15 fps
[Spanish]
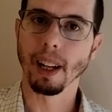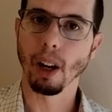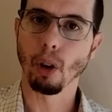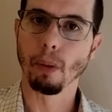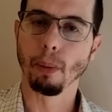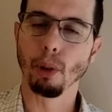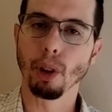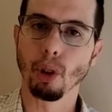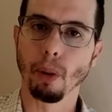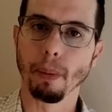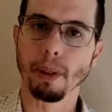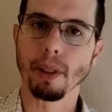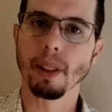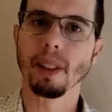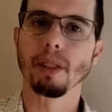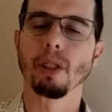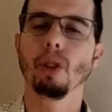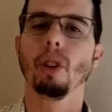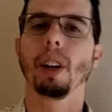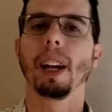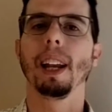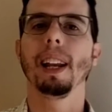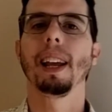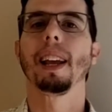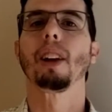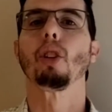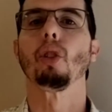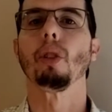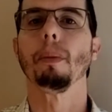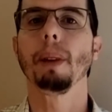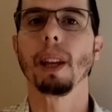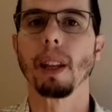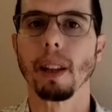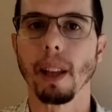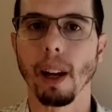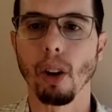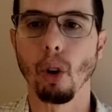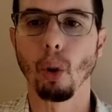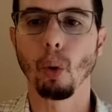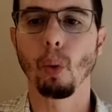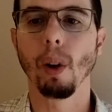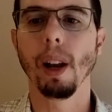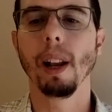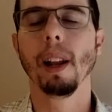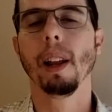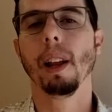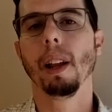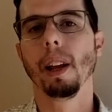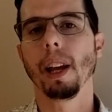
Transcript: el cargo político de presidente, sino que él es economista, lo cual